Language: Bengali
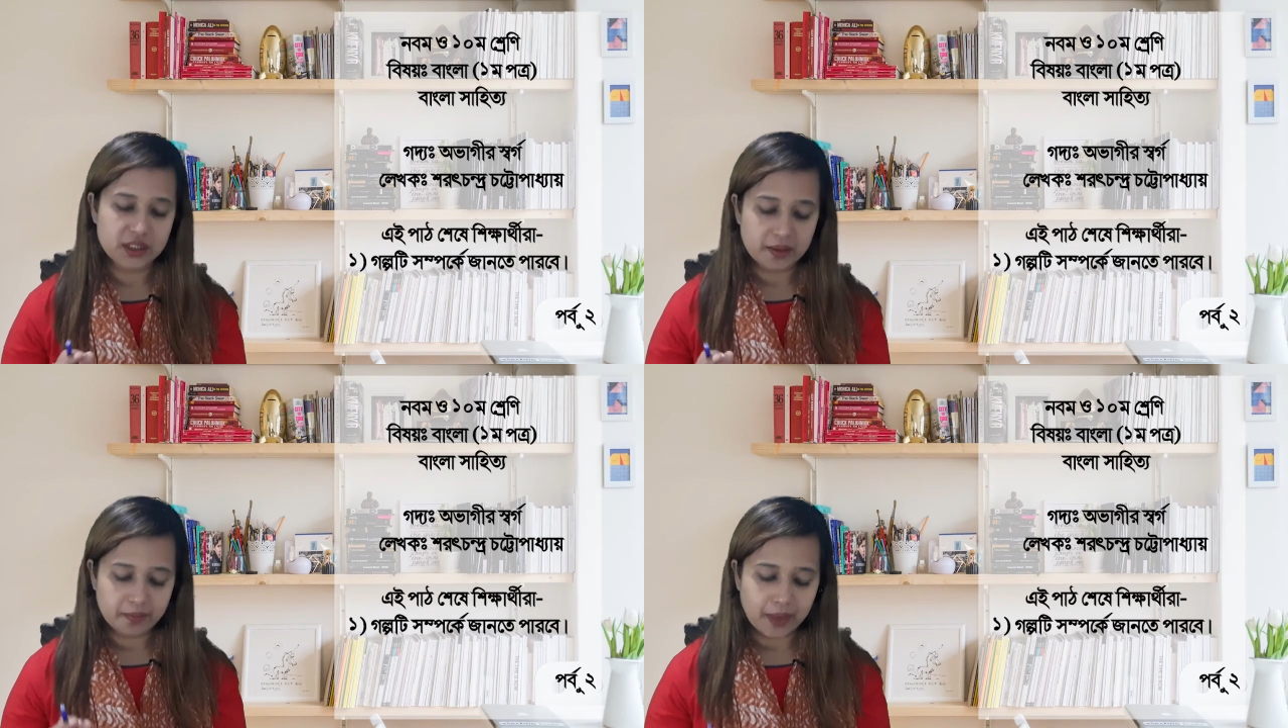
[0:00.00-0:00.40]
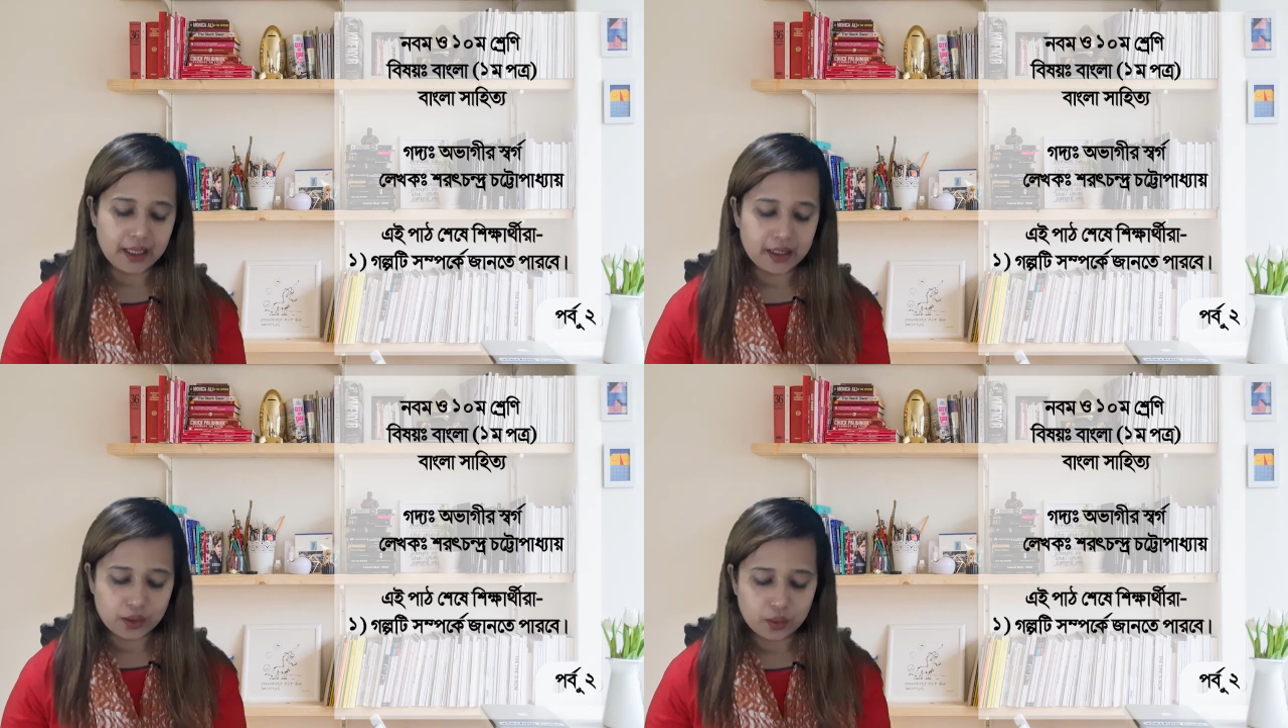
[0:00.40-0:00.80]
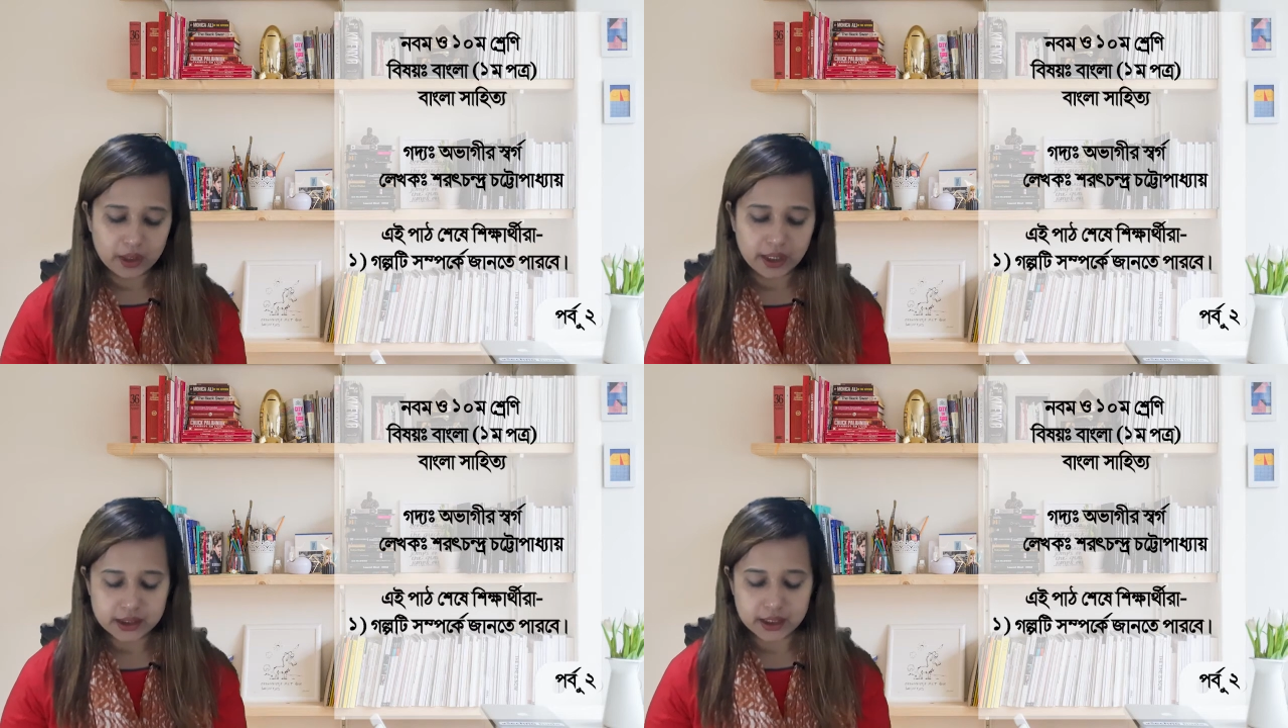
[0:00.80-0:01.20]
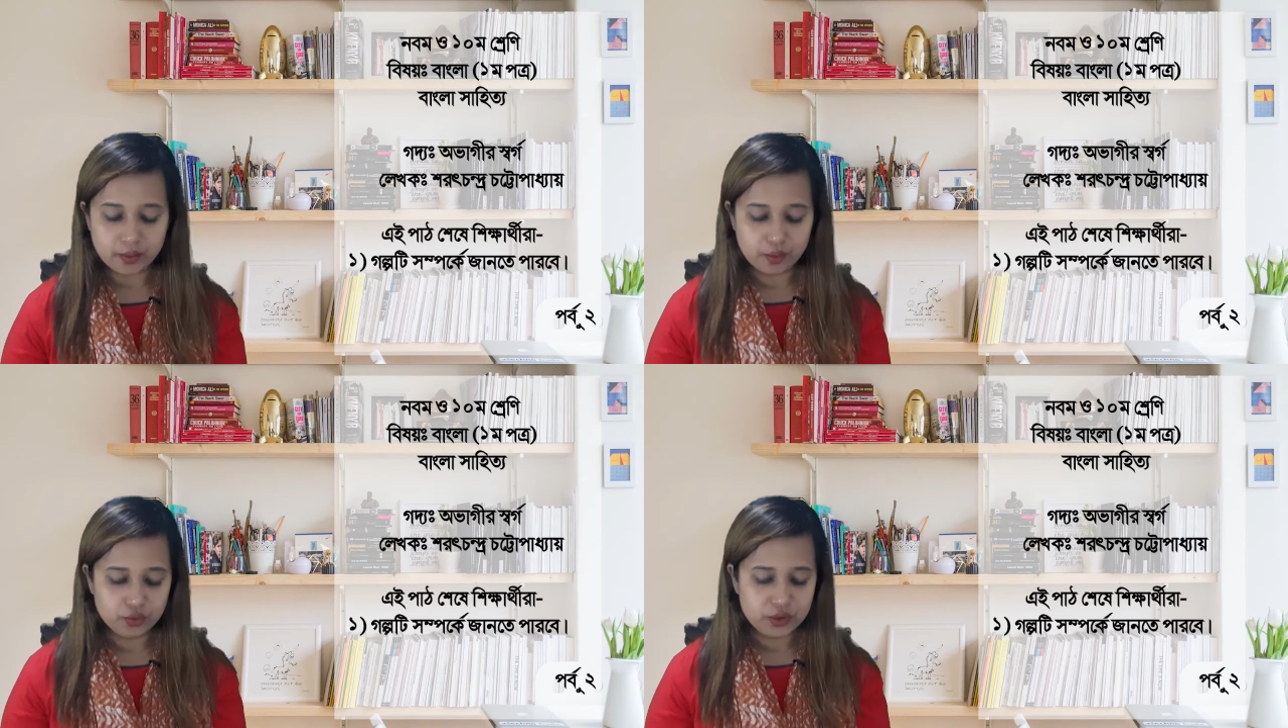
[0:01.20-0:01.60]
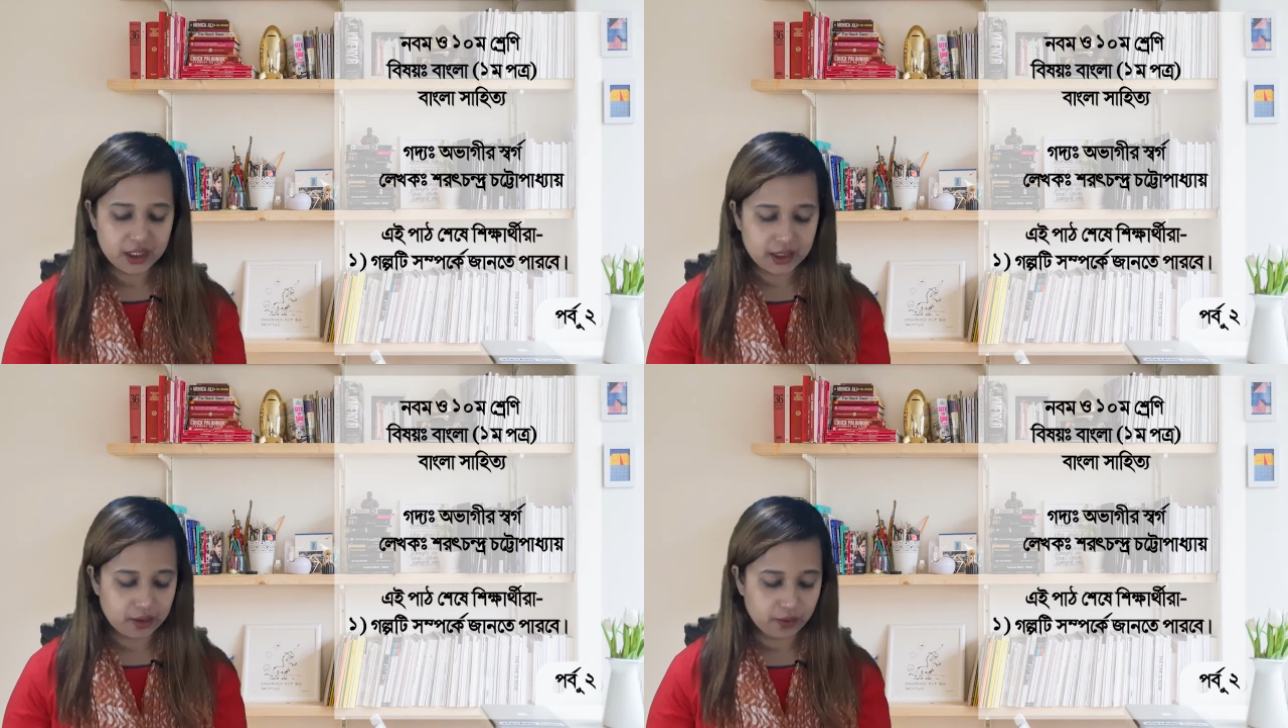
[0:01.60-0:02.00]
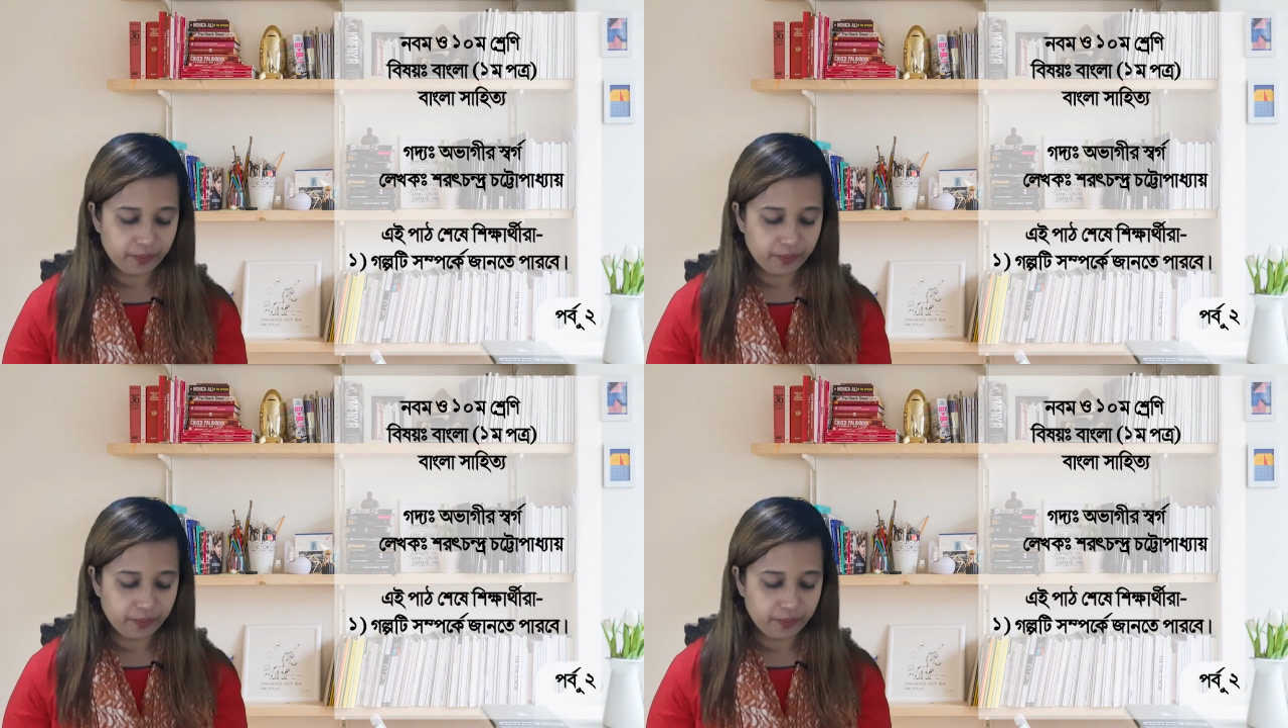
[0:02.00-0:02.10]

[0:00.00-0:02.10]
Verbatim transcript: যে বালি ধুলি সেটা মুছে দিল